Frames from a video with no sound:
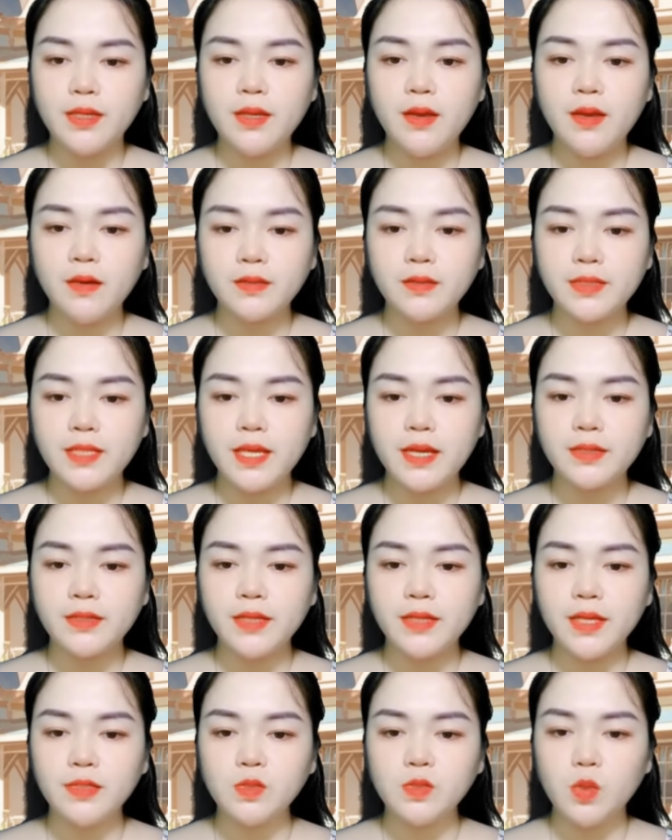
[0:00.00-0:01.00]
Mẹ kế bị
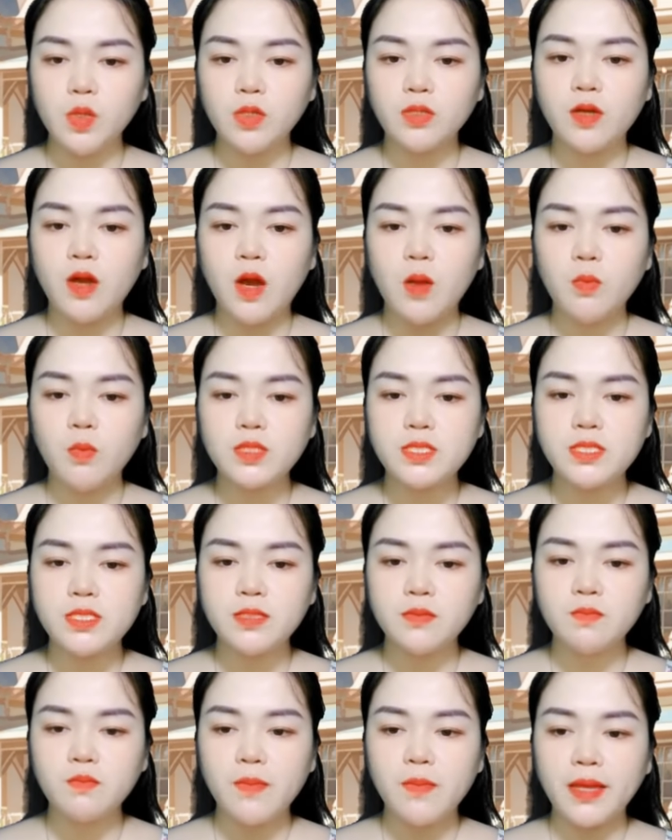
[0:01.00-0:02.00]
bất ngờ nên bước
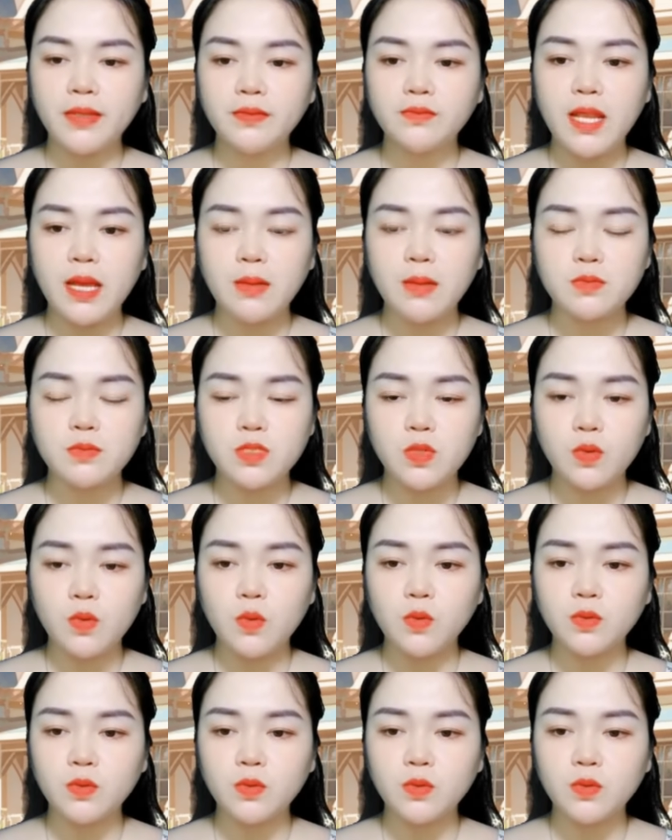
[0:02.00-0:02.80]
hụt rồi ngã xuống đất.